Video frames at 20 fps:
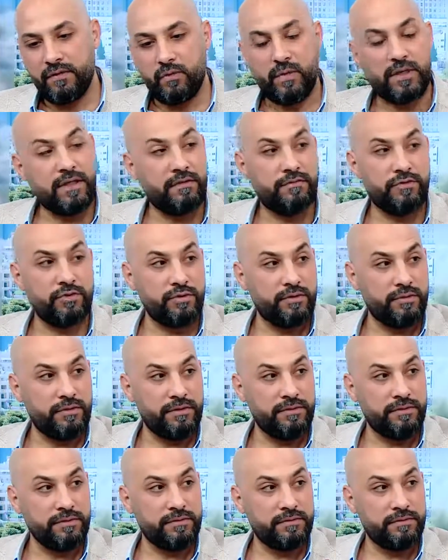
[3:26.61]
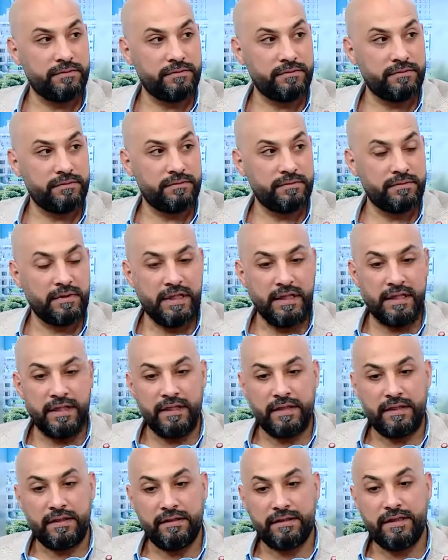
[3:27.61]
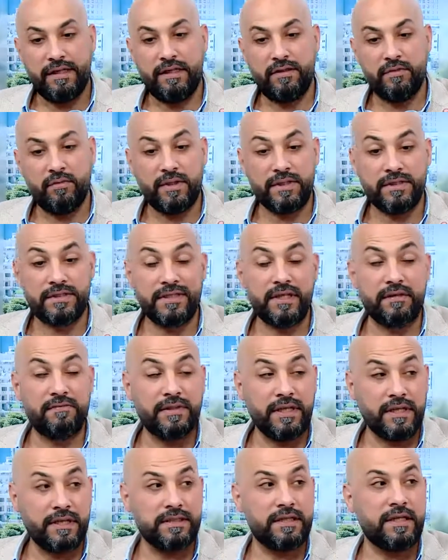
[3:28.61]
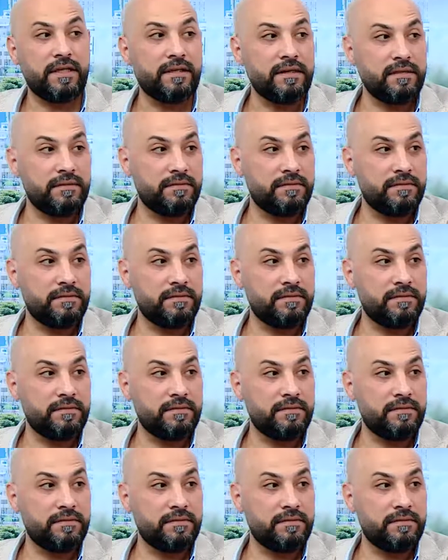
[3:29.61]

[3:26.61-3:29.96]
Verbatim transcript: وقف الشغل عنه قطاع الورد صار في خساره